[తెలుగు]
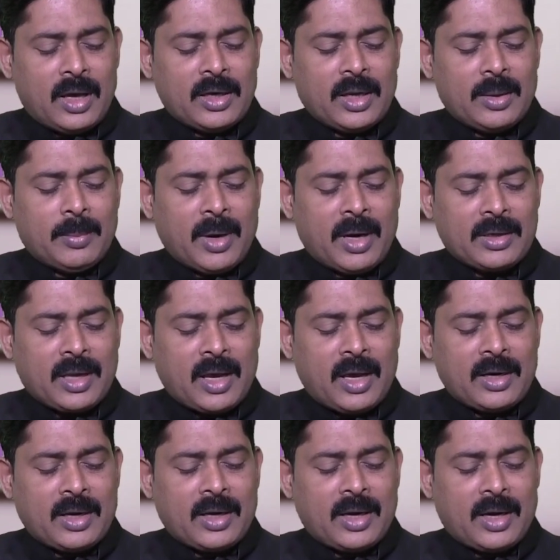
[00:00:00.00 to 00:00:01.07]
అనే మాట
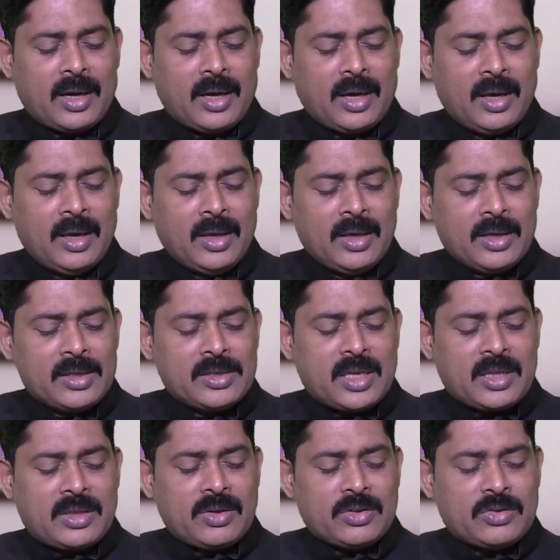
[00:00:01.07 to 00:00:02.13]
అనగా
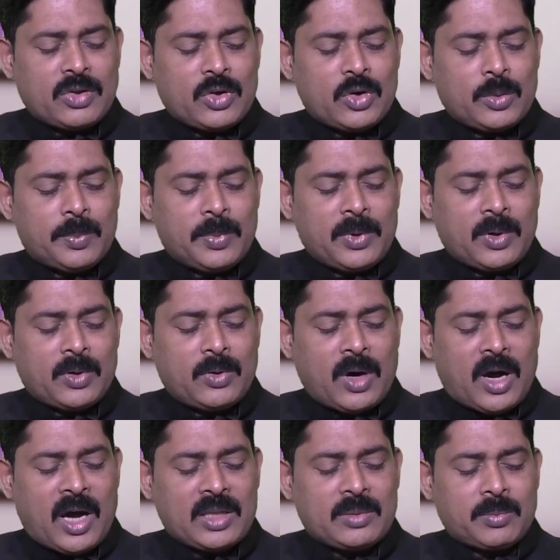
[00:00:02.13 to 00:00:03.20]
సత్యస్వరూపియకు
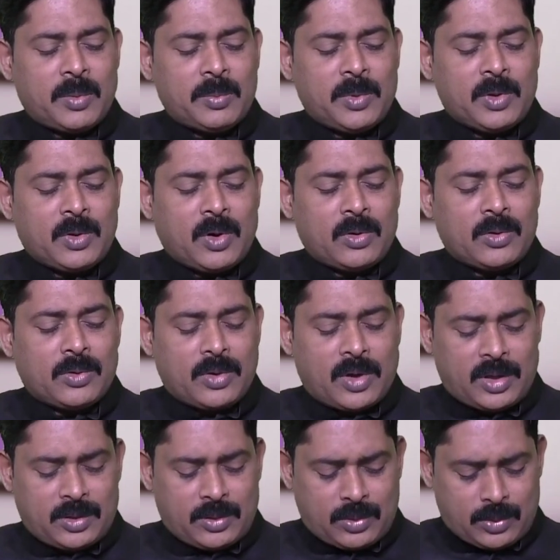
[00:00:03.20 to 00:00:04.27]
ఆత్మ మీకు
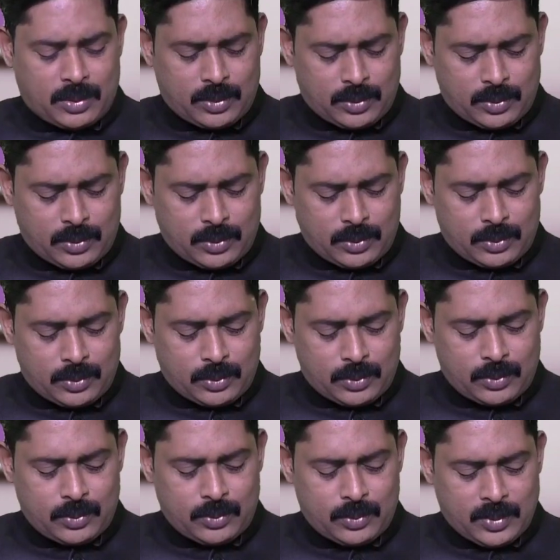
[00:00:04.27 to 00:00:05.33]
అనుగ్రహింతును
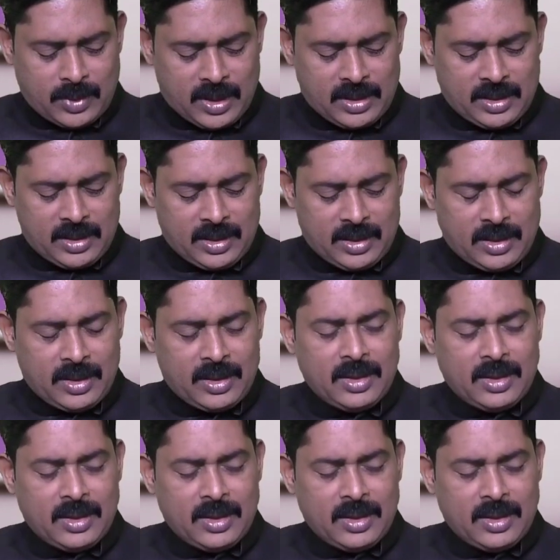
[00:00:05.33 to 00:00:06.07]
అని